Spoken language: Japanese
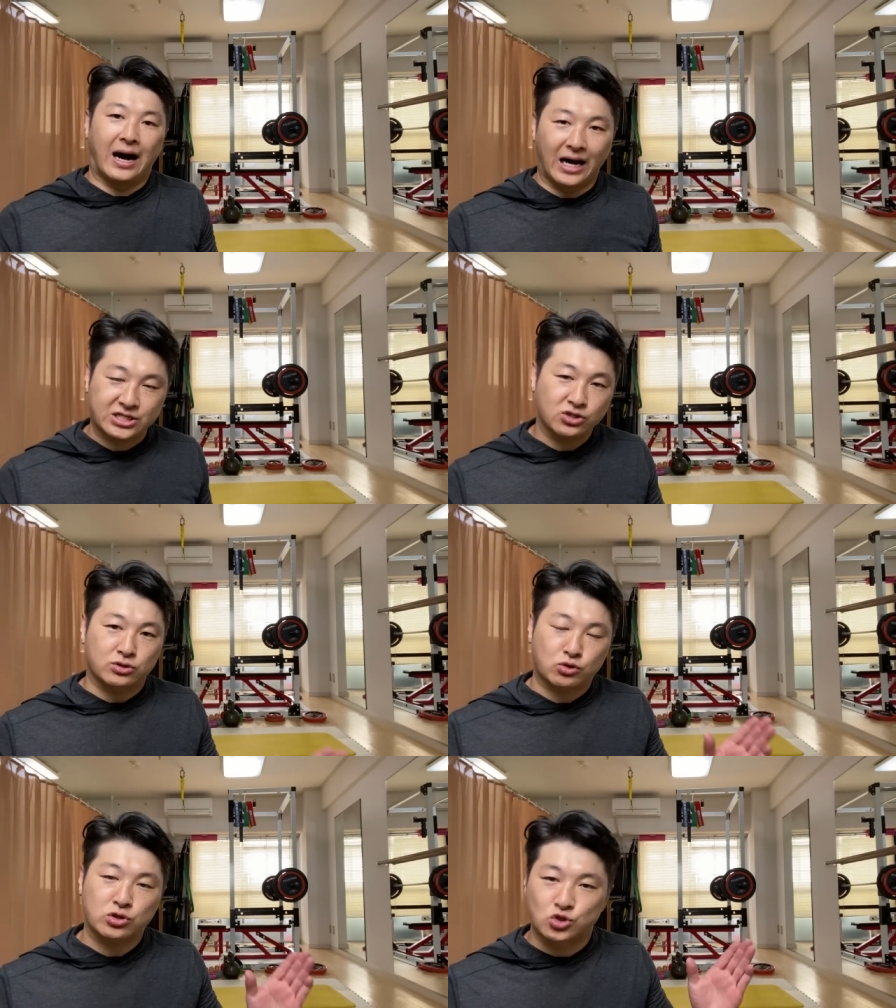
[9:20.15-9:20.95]
足
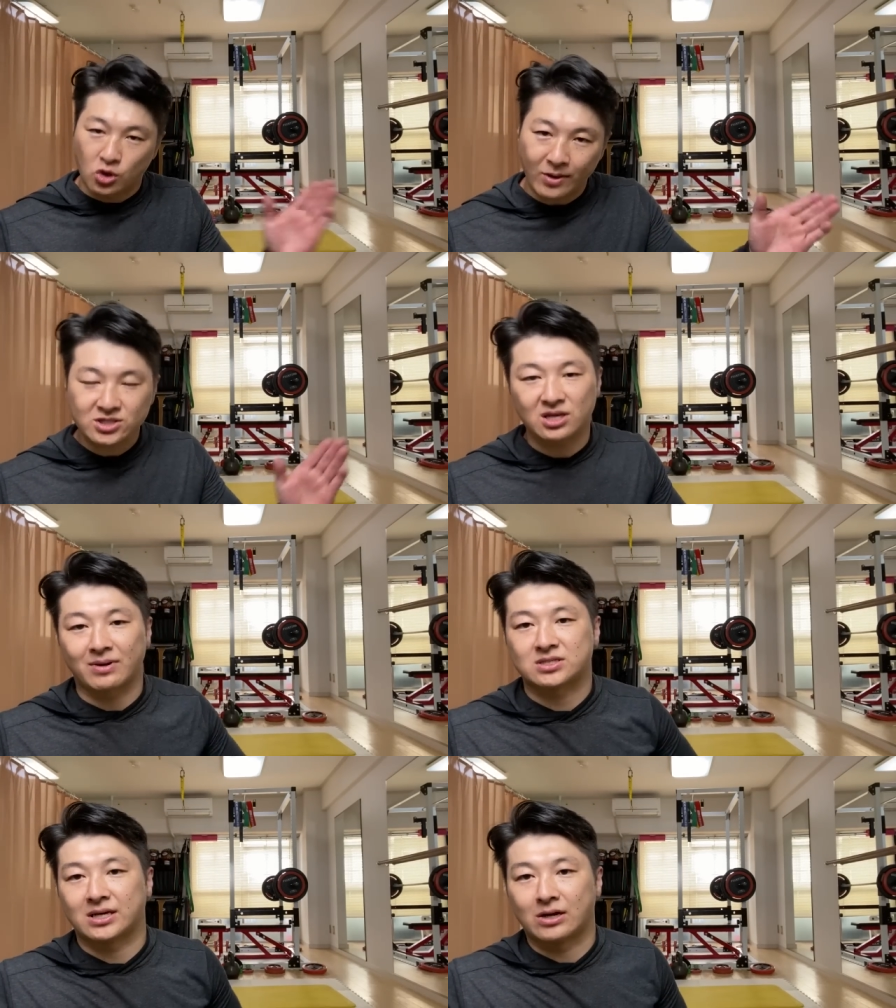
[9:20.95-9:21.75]
を少し伸ばして
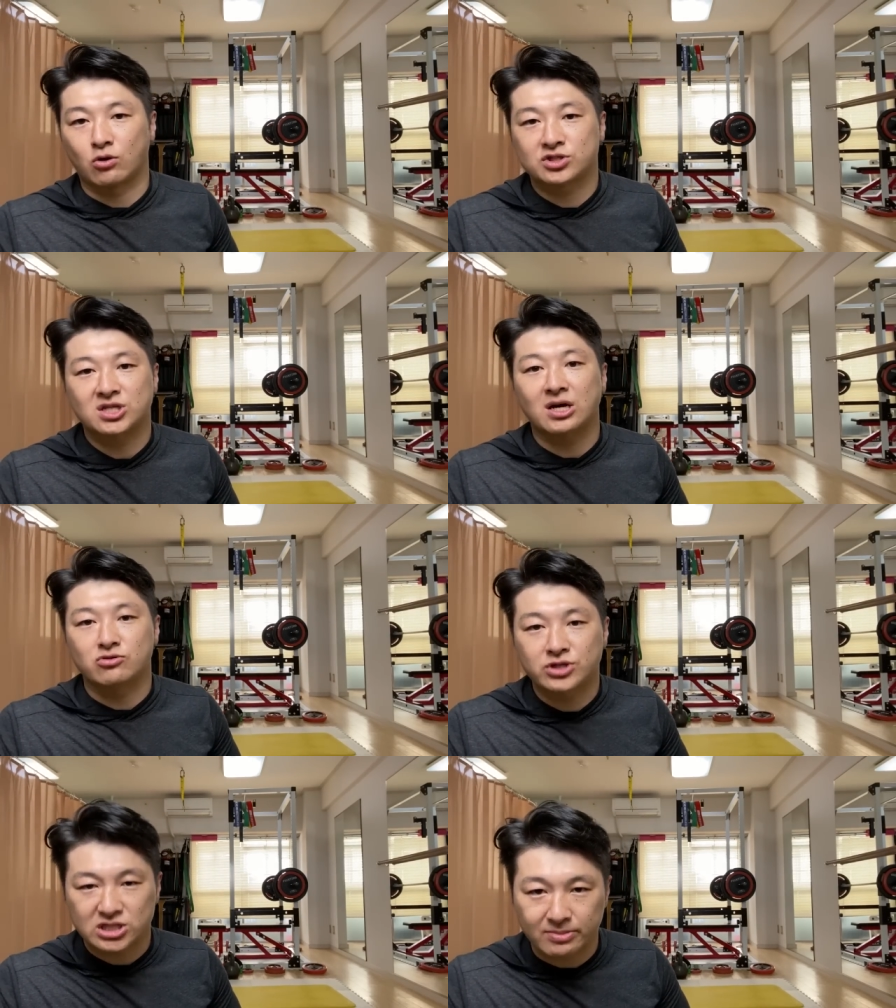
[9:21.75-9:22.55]
ますから腰が
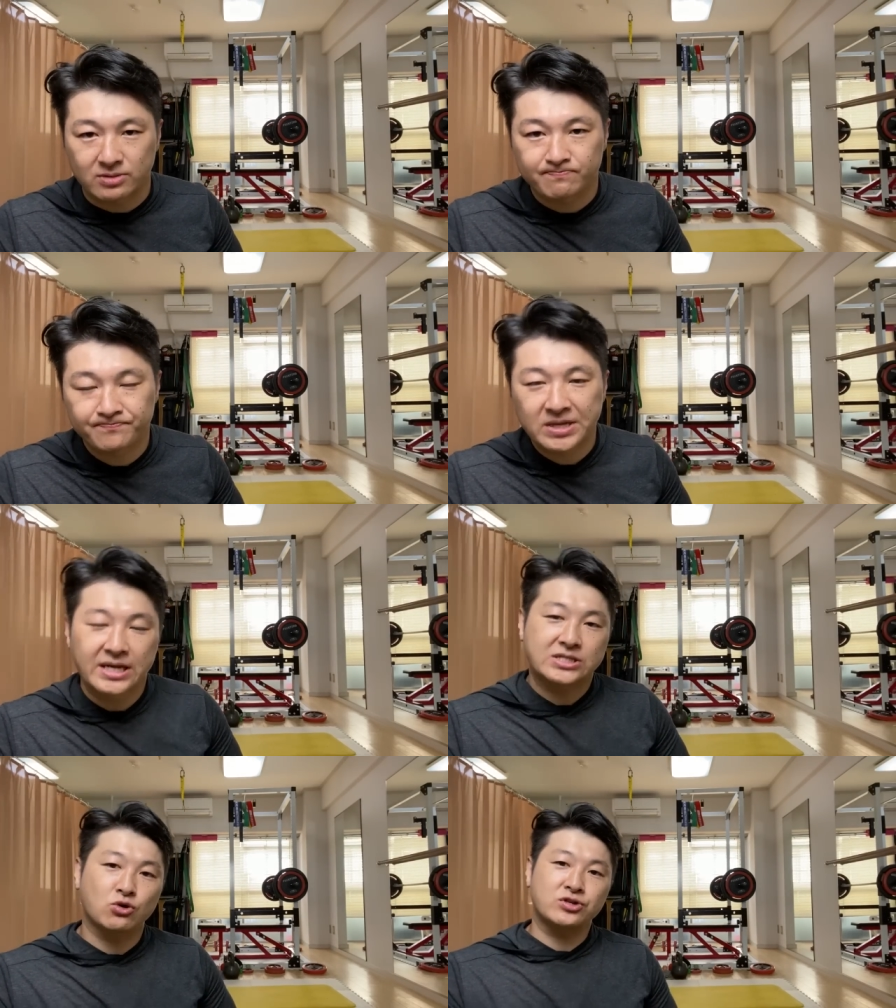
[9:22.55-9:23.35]
浮いてしま
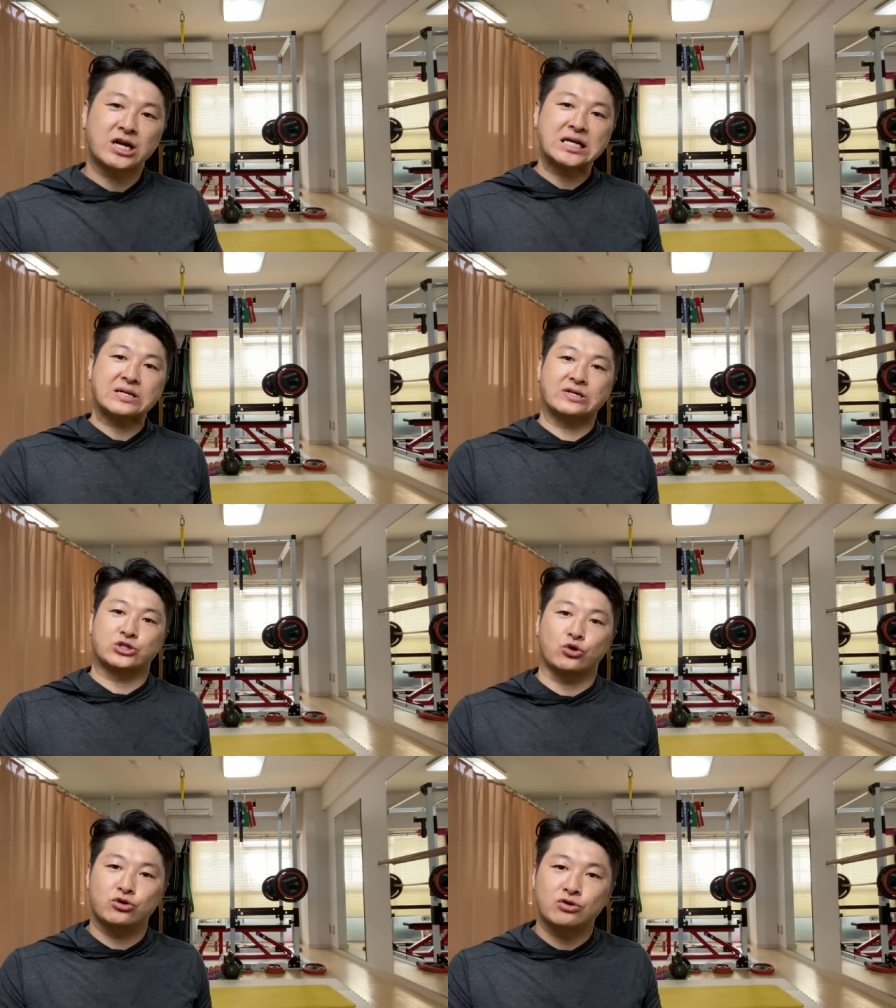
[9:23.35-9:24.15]
うそういった方は
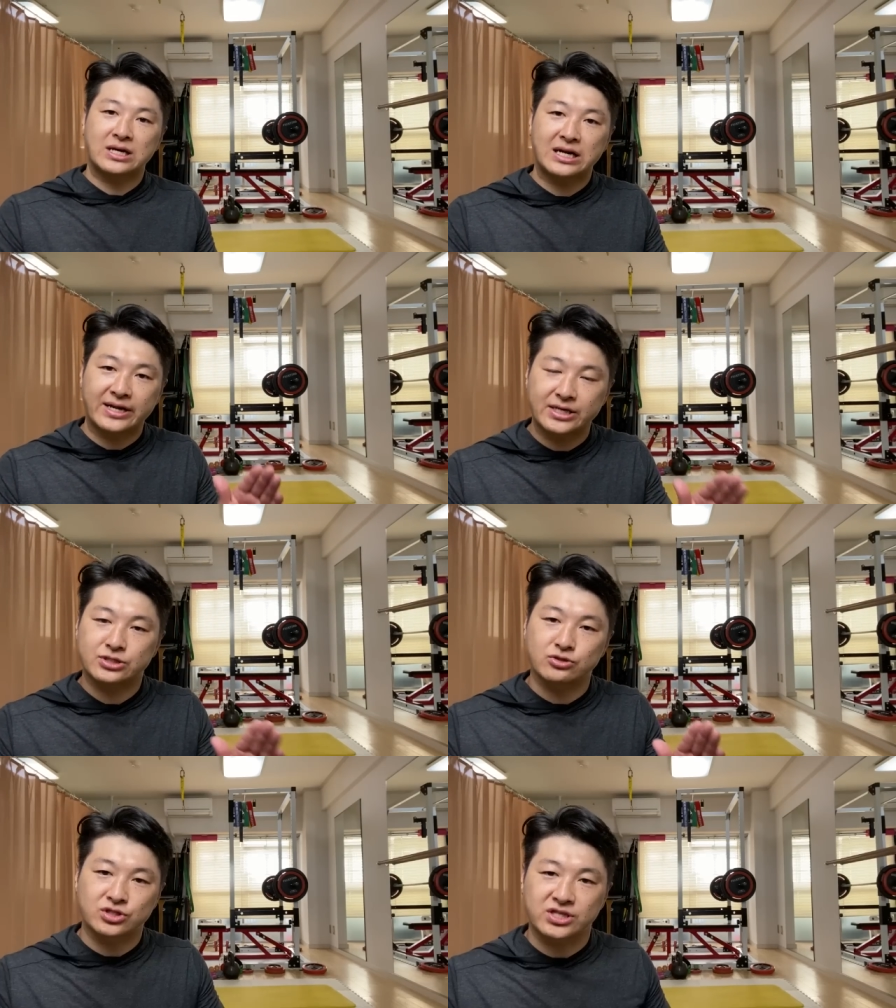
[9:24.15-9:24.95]
初級から練
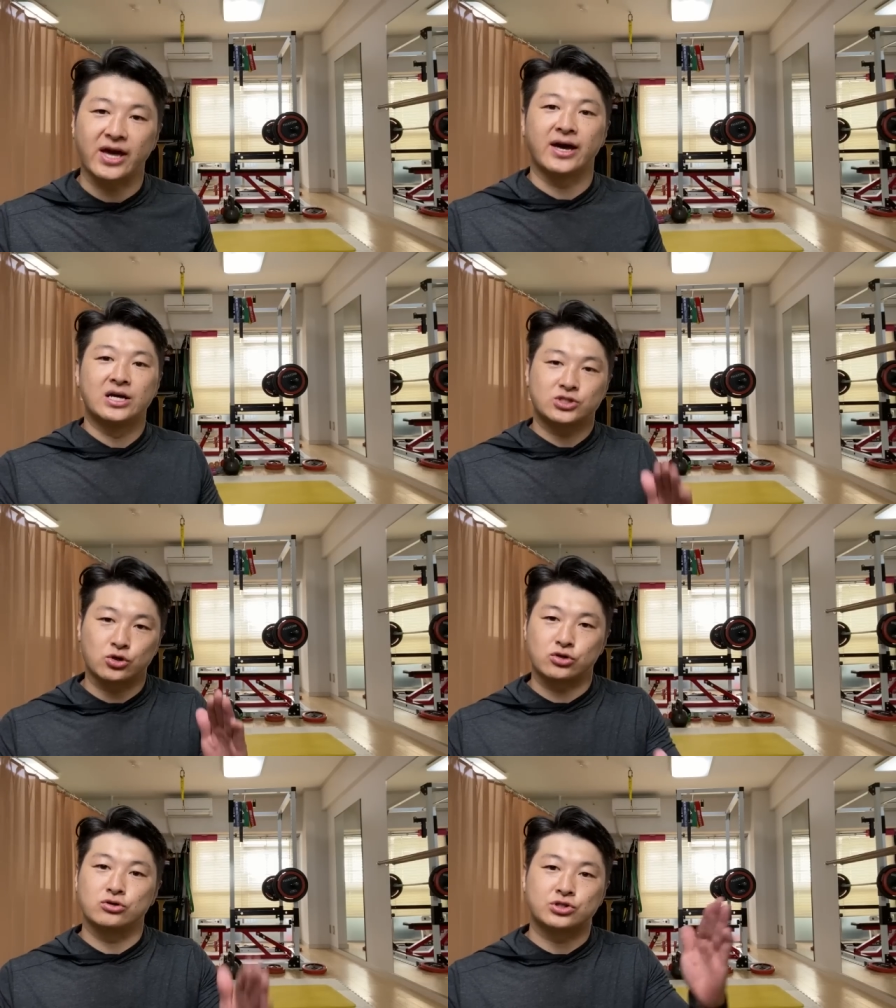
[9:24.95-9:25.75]
習して
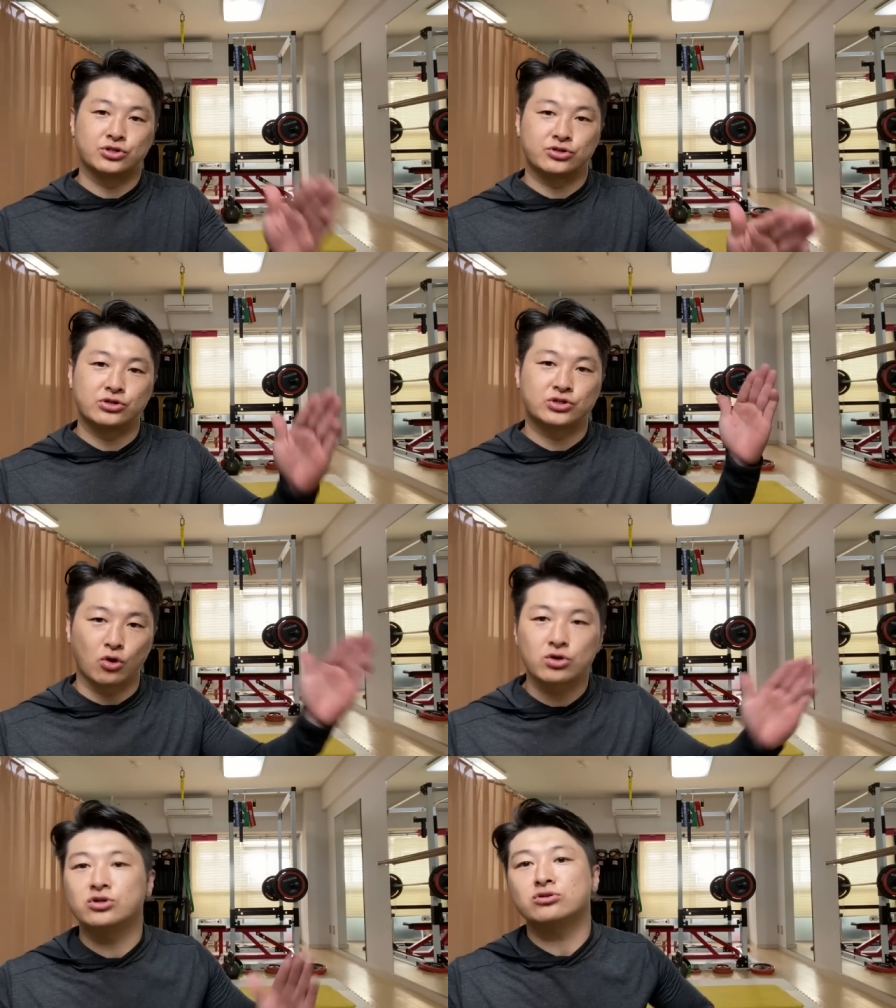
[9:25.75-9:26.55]
初級中級
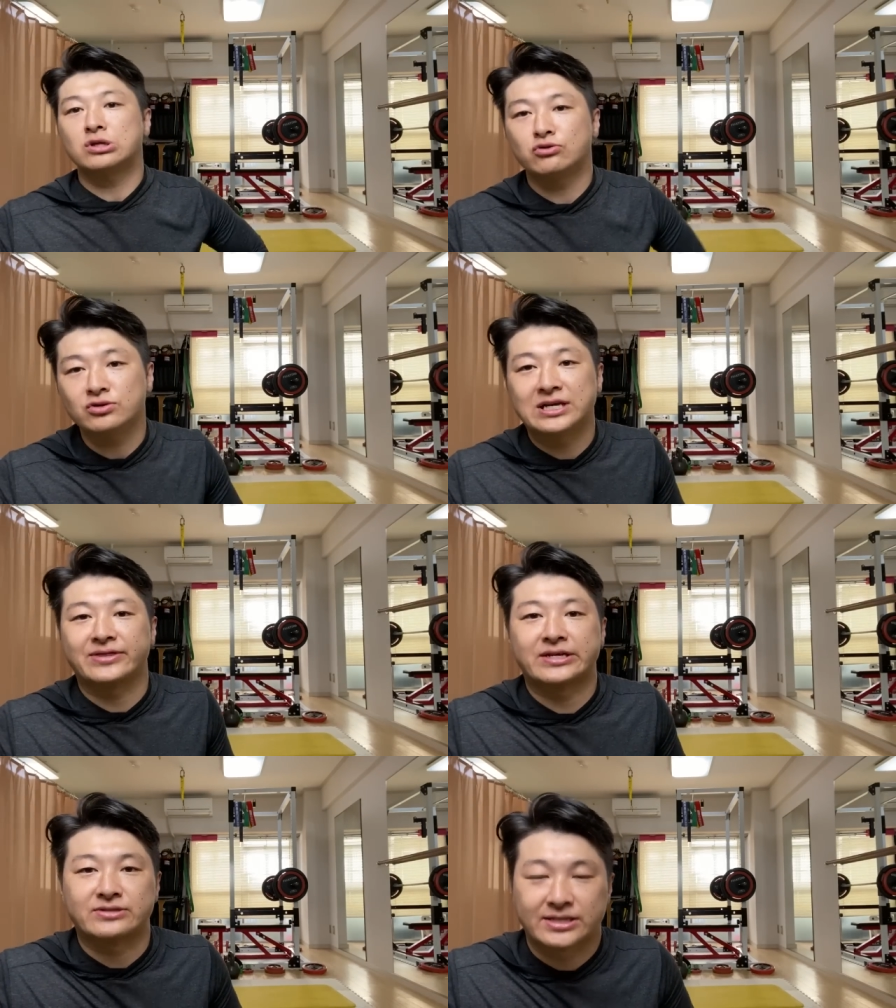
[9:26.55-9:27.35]
上級っていう風に
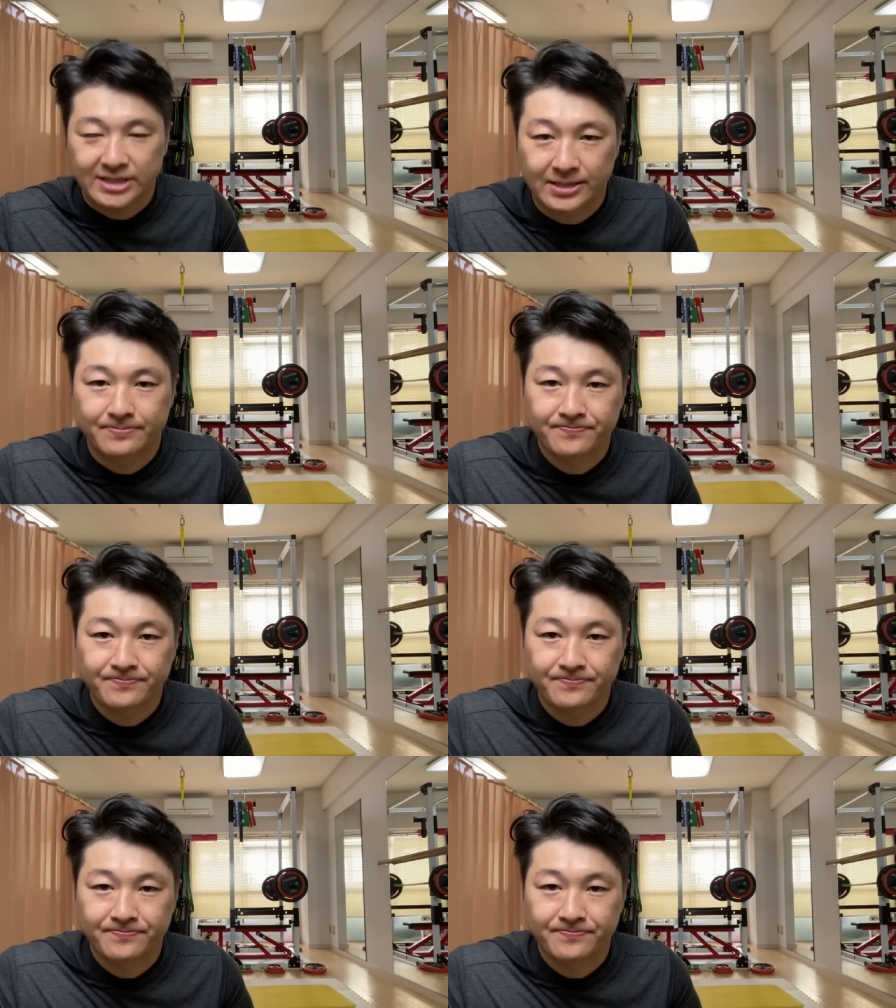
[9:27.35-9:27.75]
やってください